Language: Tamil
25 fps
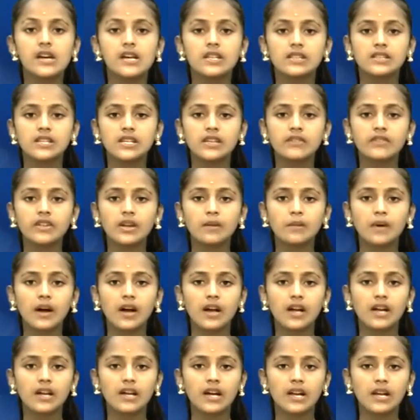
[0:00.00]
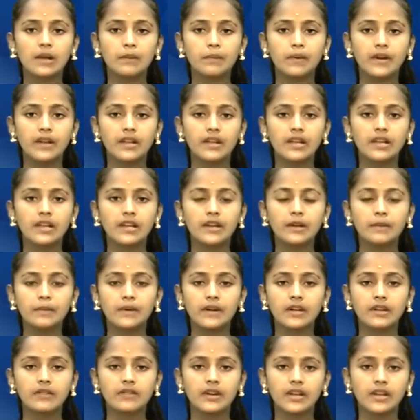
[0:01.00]
தீவிரமாக களப்பணியில்
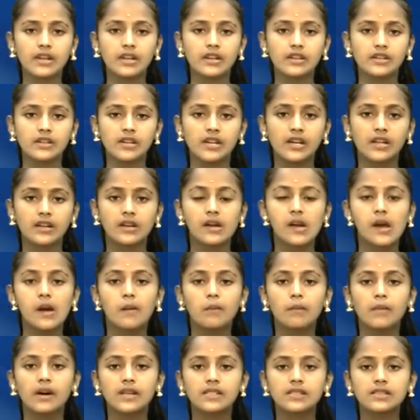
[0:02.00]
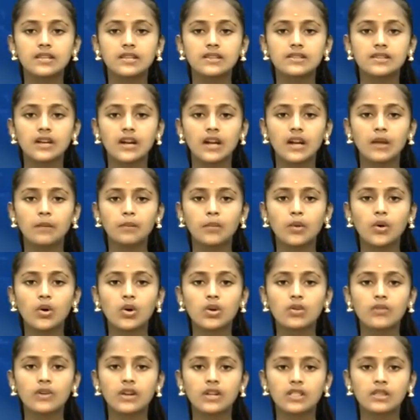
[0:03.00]
ஈடுபட்டு வருகின்றனர் மத்திய சாலை
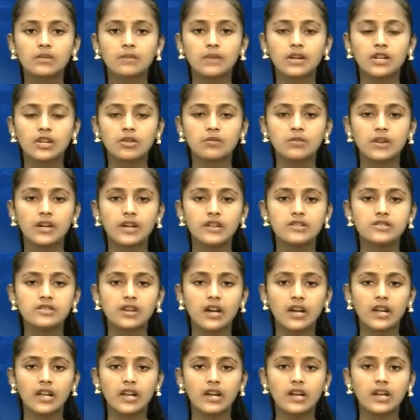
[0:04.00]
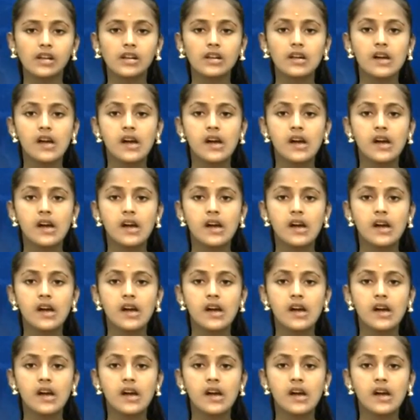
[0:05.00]
போக்குவரத்து மற்றும் நெடுஞ்சாலைகள்